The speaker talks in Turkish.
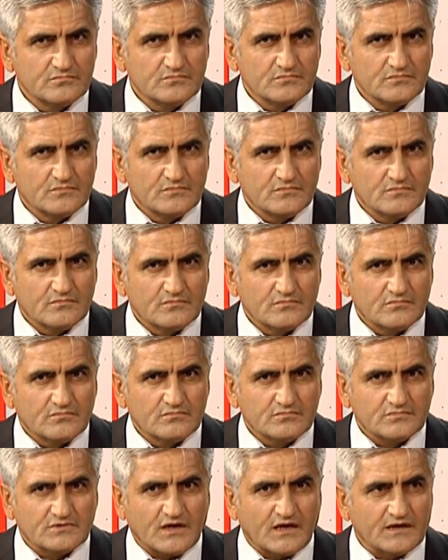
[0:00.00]
Ne olur?
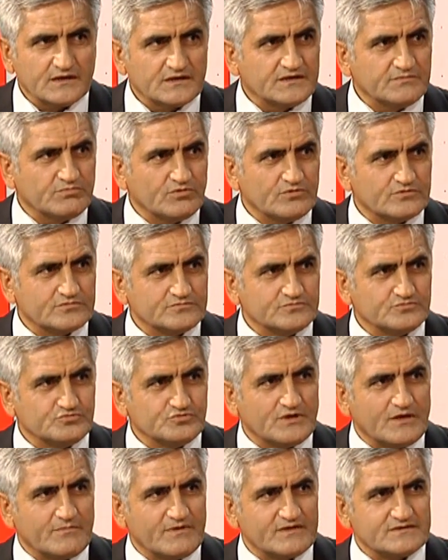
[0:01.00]
Tank gibi olur.
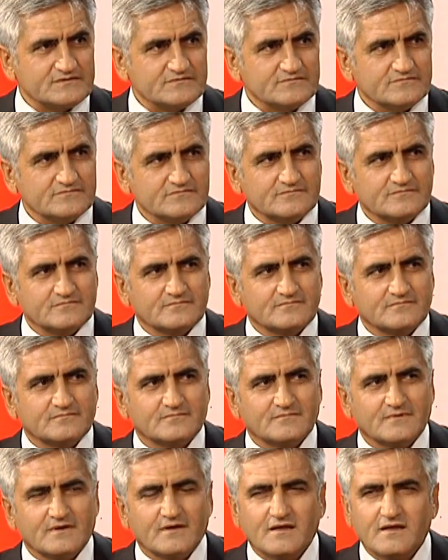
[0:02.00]
Yürüyemez. Evet, haklısınız.
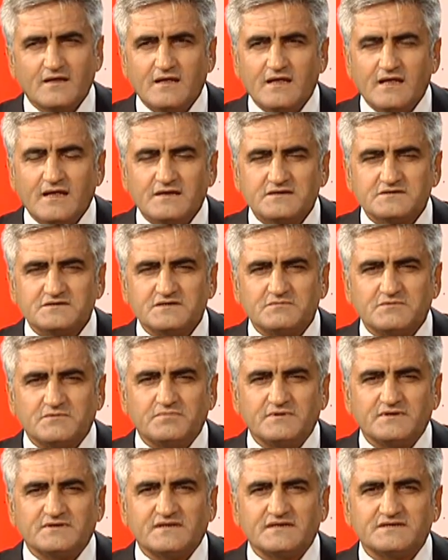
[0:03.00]
Şimdi
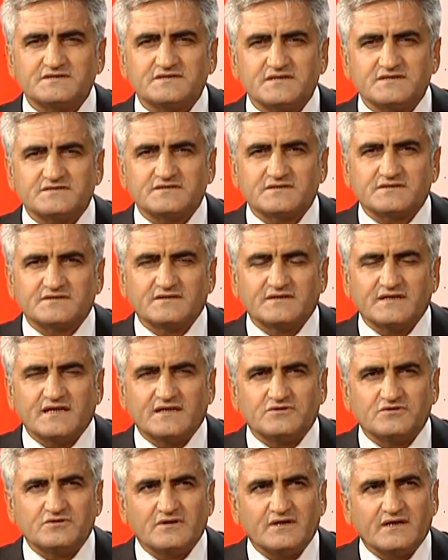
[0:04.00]
bir de şey çıktı.
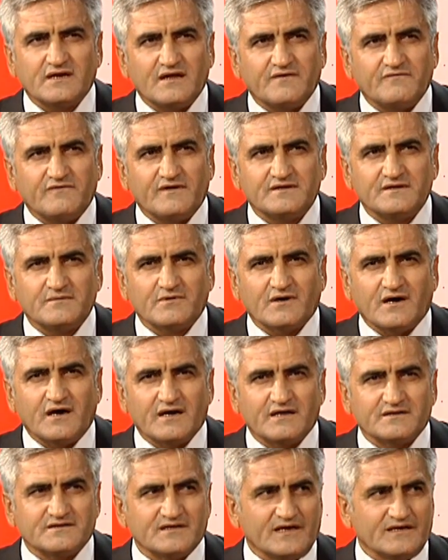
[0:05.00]
Ne diyorlar? Efendim
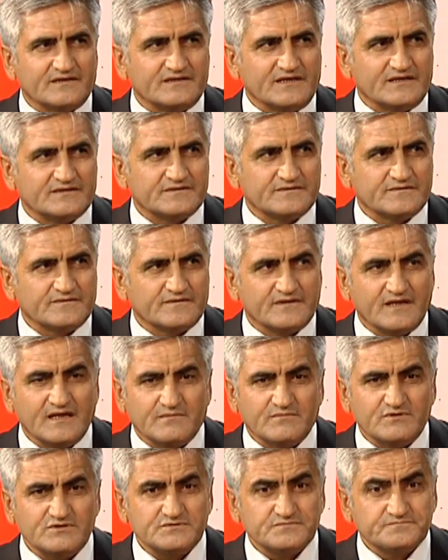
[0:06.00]
karatay diyet.
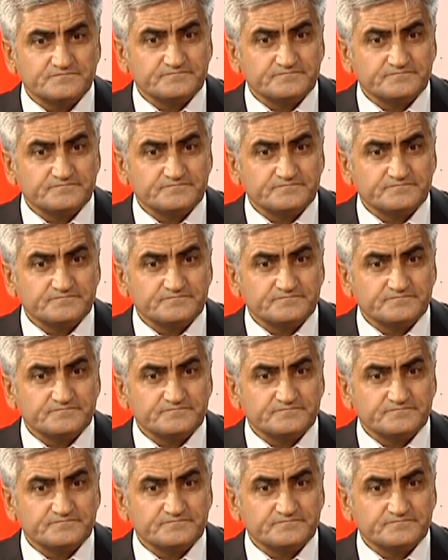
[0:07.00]
Neymiş?